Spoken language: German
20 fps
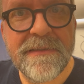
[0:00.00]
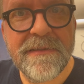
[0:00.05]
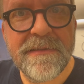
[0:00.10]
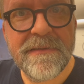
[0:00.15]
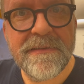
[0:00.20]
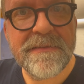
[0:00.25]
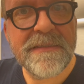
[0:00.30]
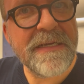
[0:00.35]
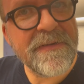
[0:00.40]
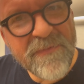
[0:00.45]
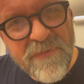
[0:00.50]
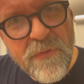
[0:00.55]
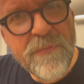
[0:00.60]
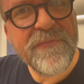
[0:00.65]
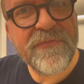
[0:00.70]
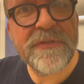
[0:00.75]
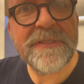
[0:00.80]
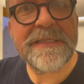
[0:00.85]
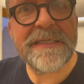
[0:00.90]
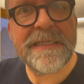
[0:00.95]
seit
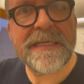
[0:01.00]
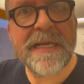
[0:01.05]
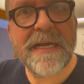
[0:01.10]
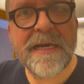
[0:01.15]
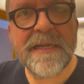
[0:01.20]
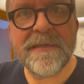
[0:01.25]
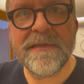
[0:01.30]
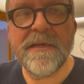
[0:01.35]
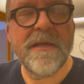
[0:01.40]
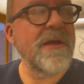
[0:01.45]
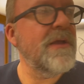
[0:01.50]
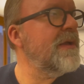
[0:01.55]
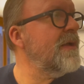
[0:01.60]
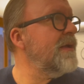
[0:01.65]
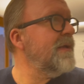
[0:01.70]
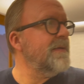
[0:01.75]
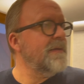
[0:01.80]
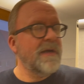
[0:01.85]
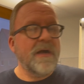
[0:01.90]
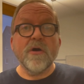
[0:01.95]
50 Jahren.
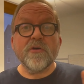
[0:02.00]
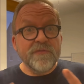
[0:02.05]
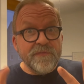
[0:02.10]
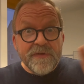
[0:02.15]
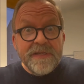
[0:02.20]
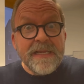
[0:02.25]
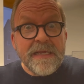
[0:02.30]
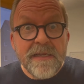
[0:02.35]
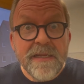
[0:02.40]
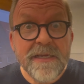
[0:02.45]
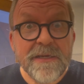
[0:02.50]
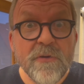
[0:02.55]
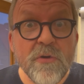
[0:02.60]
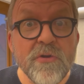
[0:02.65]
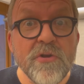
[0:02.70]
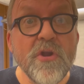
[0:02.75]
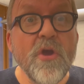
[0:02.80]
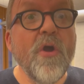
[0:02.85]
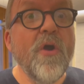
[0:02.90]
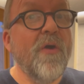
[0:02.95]
Aus vielerlei
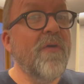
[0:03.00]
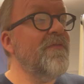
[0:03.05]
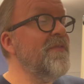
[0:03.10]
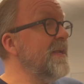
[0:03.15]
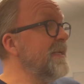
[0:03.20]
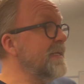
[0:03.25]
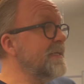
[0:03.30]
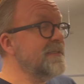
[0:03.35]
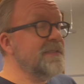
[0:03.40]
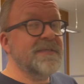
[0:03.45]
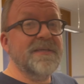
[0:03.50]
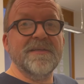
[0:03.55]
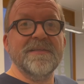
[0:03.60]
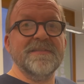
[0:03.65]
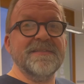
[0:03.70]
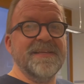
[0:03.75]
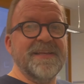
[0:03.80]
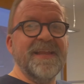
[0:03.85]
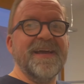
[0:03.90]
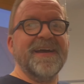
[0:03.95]
Gründen. Und wenn jetzt,
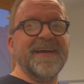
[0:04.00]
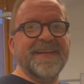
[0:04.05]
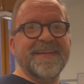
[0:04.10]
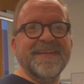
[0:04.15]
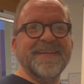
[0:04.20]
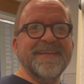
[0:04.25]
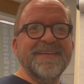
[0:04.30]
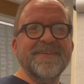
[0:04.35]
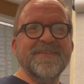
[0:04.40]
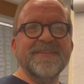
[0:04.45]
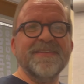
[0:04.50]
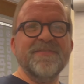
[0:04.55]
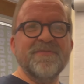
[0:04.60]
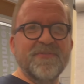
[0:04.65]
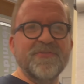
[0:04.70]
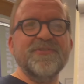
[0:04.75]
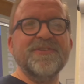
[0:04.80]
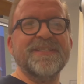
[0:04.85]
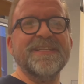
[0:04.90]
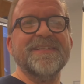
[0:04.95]
Sie lachen, ne? Sie
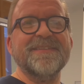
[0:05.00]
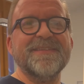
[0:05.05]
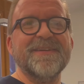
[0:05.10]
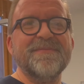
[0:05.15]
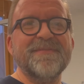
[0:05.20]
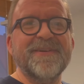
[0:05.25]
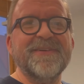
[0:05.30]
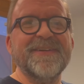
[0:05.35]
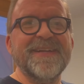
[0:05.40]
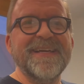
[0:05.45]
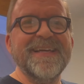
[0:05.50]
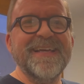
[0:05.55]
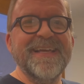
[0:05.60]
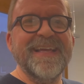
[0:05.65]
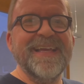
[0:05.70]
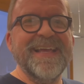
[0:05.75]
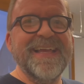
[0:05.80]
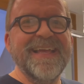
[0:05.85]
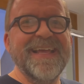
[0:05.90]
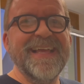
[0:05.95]
wussten das aber, oder?
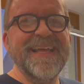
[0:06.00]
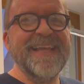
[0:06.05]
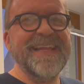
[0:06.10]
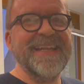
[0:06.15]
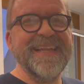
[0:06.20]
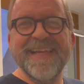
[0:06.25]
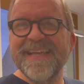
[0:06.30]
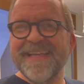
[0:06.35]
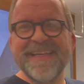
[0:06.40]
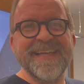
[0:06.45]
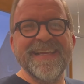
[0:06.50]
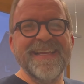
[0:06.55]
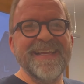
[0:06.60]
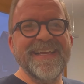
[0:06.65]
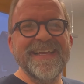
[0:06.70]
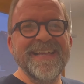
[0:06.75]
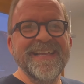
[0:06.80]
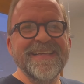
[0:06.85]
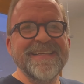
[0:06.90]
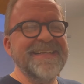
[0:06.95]
Nicht?
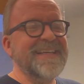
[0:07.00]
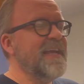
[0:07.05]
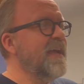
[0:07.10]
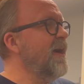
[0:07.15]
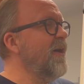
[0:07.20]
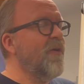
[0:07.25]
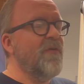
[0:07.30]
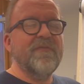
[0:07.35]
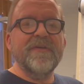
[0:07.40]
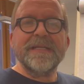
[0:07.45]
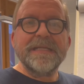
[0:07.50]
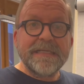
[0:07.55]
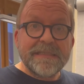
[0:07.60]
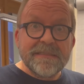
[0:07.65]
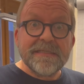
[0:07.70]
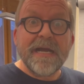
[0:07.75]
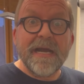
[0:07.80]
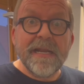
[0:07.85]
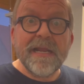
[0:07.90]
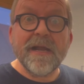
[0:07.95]
Und wenn
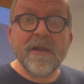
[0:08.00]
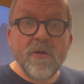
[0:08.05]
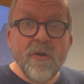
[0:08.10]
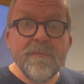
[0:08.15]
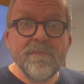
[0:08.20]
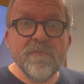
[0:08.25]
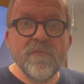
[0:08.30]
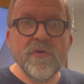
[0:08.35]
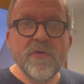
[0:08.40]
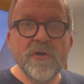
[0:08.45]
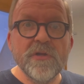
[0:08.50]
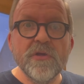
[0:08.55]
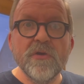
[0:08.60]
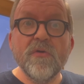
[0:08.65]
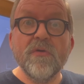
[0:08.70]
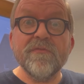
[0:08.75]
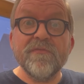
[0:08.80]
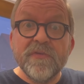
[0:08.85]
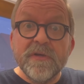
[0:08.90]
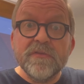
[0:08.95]
jetzt einer kommen würde
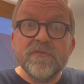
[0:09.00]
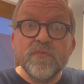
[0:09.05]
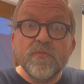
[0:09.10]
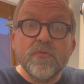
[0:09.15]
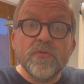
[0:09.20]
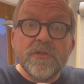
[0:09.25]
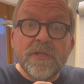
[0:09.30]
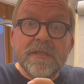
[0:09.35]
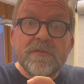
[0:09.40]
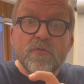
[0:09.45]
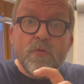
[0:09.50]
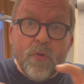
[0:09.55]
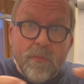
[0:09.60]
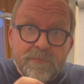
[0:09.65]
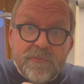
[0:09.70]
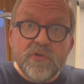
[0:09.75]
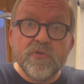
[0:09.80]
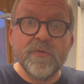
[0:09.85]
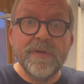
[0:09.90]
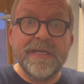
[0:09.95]
und versucht, das
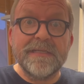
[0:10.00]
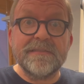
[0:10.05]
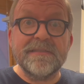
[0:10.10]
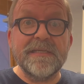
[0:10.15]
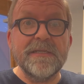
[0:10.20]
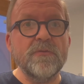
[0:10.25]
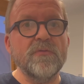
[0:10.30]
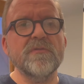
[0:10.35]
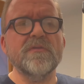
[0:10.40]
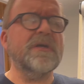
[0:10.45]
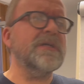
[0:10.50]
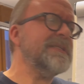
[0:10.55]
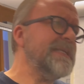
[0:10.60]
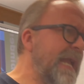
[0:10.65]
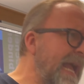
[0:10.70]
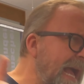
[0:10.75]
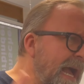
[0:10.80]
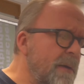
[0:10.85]
umzuerziehen und sagt, ja,